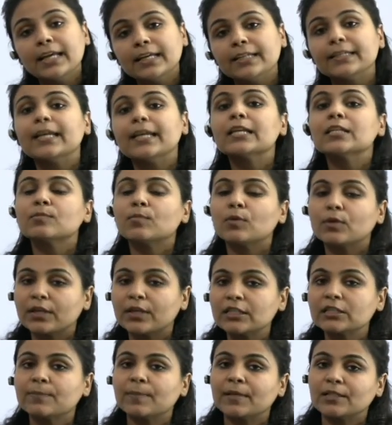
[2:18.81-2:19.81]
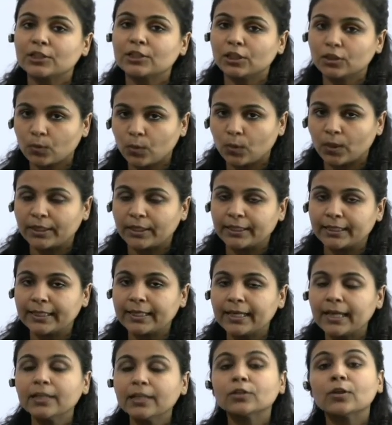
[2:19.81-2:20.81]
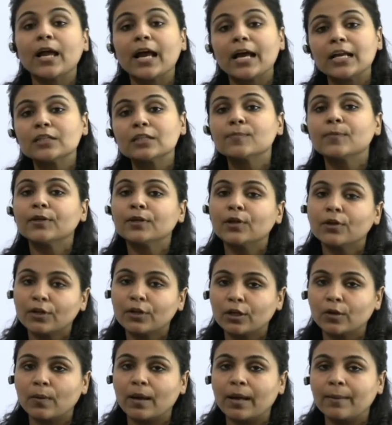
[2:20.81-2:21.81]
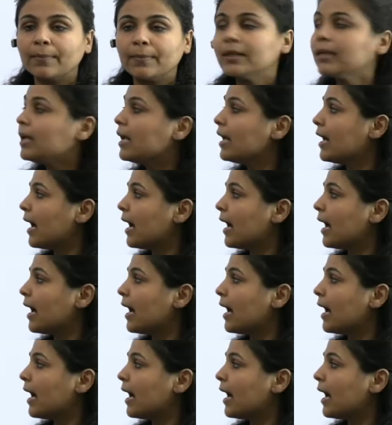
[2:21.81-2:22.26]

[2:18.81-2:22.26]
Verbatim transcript: ये इस बुक की स्पेशल क्वालिटी है तो एज पर योर रिक्वायरमेंट